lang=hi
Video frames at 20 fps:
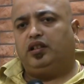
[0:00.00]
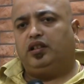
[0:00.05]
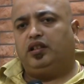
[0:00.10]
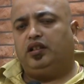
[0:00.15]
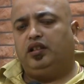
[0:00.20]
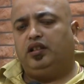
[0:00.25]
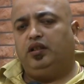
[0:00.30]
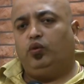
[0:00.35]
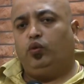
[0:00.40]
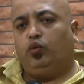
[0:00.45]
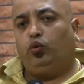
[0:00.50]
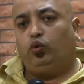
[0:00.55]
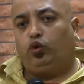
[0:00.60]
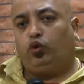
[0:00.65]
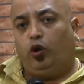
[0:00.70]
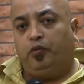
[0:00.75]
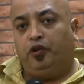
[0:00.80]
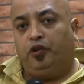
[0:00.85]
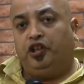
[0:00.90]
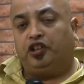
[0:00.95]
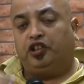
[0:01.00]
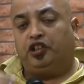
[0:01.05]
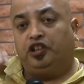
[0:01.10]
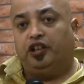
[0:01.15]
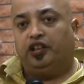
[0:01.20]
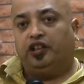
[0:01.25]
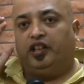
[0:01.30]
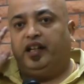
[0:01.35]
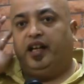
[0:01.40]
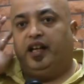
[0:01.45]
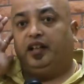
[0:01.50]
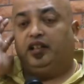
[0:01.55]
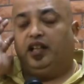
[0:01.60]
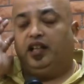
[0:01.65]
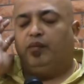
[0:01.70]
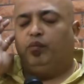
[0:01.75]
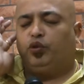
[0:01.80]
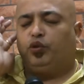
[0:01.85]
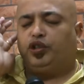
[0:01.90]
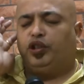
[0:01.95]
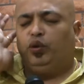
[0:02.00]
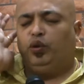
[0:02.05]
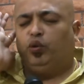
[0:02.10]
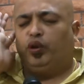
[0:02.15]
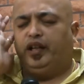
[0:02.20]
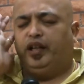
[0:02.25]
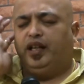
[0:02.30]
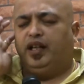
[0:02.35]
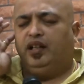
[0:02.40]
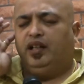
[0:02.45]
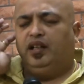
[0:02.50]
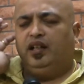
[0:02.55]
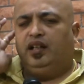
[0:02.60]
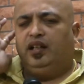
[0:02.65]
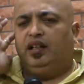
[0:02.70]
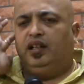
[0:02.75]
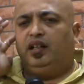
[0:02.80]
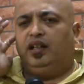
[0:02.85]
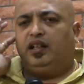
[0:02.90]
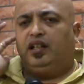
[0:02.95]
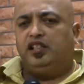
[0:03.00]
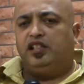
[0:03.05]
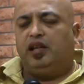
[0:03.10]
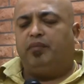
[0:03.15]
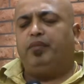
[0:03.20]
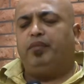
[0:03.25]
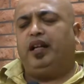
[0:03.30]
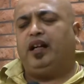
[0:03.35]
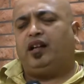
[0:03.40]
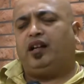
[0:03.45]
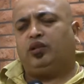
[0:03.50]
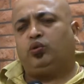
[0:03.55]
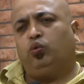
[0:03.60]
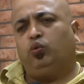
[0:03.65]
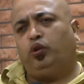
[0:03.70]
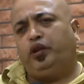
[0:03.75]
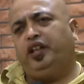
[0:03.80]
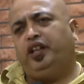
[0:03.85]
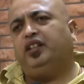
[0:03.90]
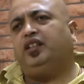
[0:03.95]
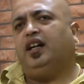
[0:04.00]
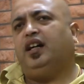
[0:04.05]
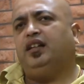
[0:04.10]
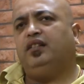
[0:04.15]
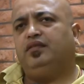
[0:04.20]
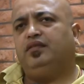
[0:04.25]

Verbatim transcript: कि उनको भी डिसीज़न देना इतना मुश्किल हो गया कि जब मेरा कसूर ही नहीं था